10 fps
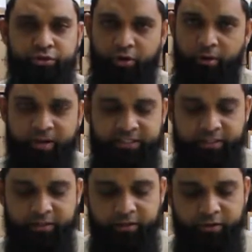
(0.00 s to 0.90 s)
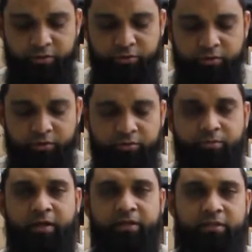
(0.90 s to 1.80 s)
সব আছে গুণগত
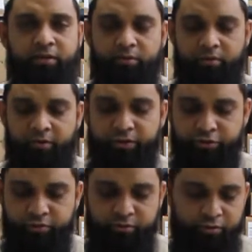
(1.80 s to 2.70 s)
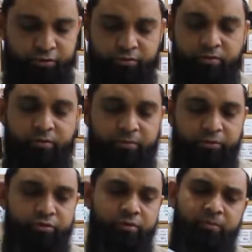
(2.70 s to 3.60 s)
মানটাও অনেক সুন্দর এবং
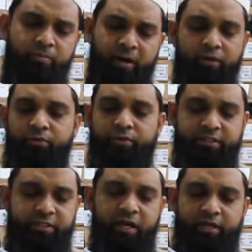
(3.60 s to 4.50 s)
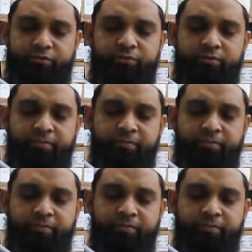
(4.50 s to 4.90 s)
ভালো করেছে আসুস